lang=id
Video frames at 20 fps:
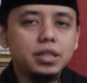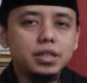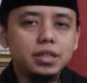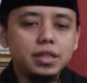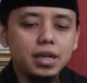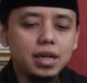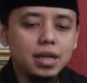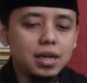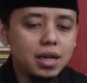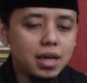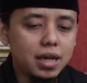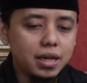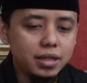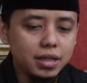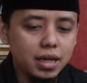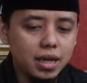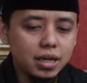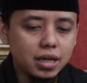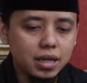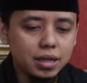Dialah
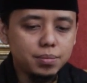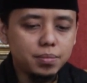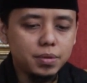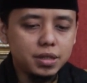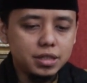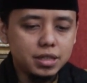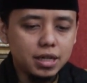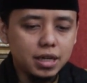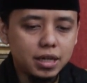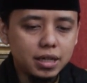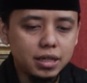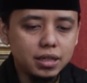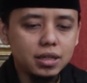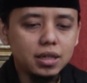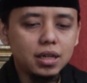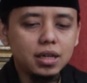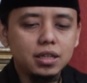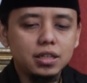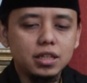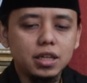yang akan menyaring,